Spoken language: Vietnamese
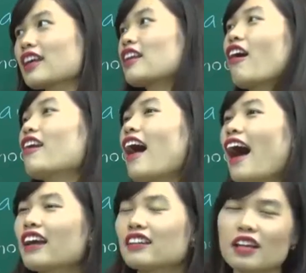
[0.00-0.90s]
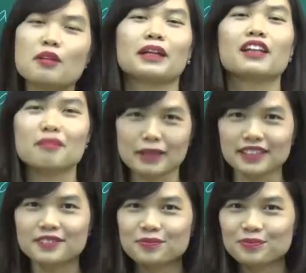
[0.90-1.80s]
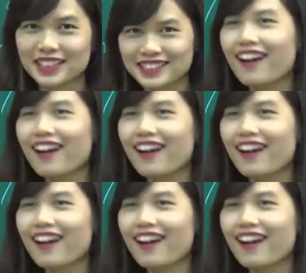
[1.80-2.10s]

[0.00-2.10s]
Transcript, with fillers: người ta nói là hãy tin vào bản thân mình, thấy